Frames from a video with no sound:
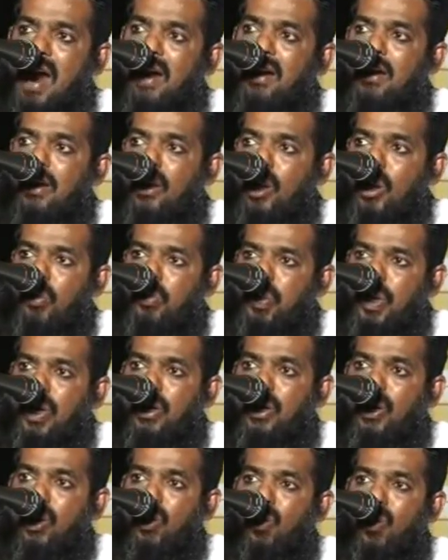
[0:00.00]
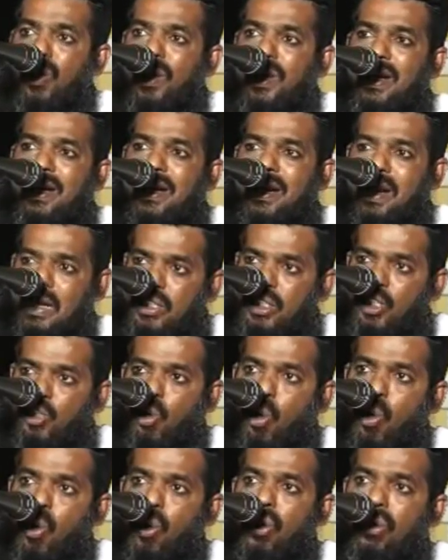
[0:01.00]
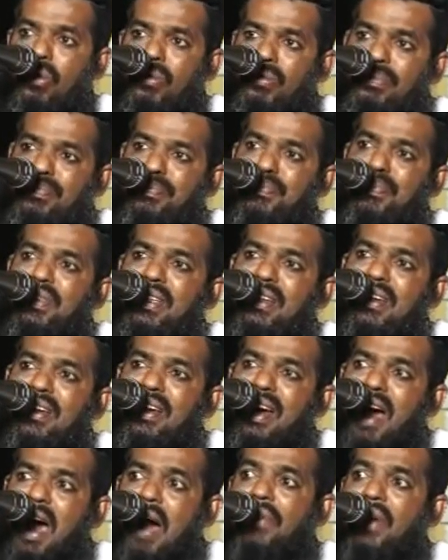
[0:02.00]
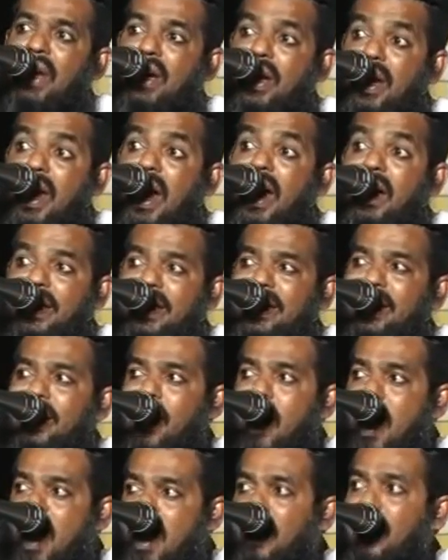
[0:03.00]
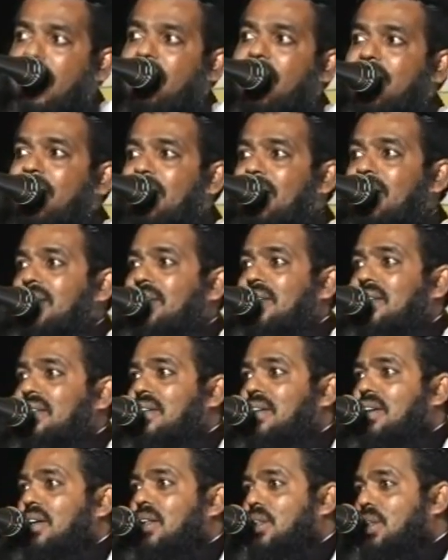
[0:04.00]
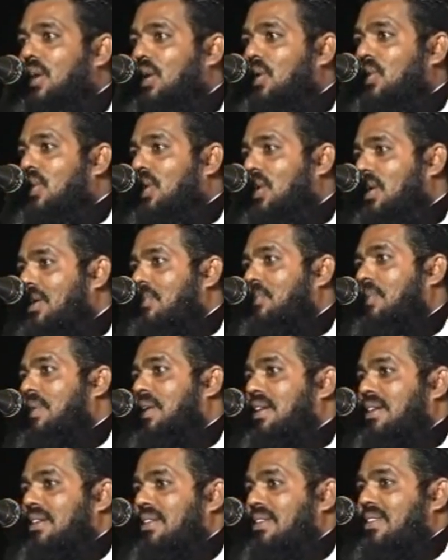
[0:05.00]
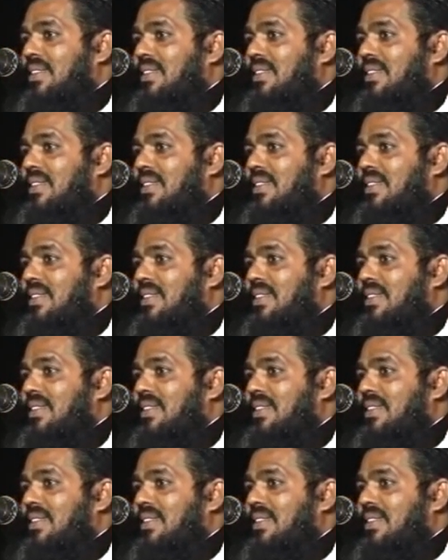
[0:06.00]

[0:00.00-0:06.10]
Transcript: ஆண்கள் பெண்களுடைய ட்ரெஸ் கோடு அவர்கள் அணிகிற ஆடைகள் அல்லாஹு அக்பர்